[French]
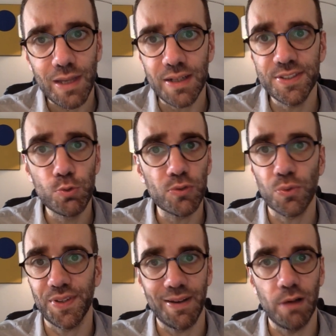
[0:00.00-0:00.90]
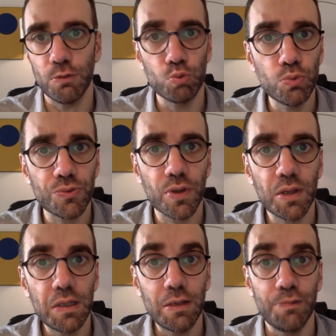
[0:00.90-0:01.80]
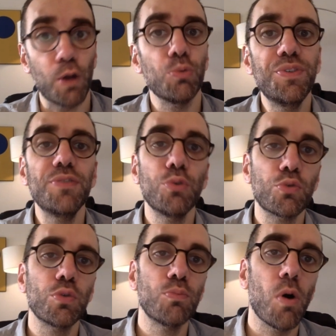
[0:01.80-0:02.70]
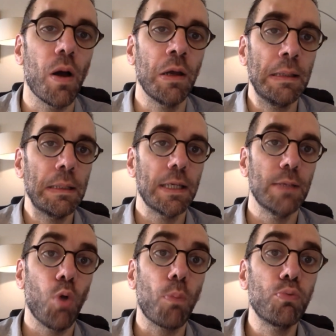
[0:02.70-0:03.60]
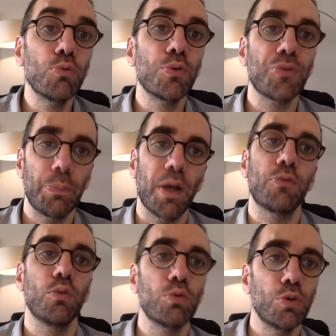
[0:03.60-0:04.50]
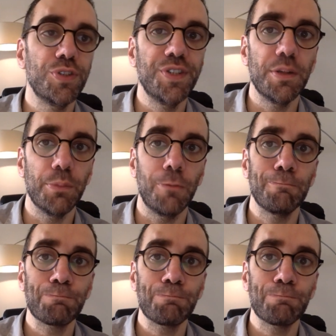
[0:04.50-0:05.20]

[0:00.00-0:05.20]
La situation s'aggrave en août. Vers le 10 de ce mois, il meurt plus de 100 personnes quotidiennement.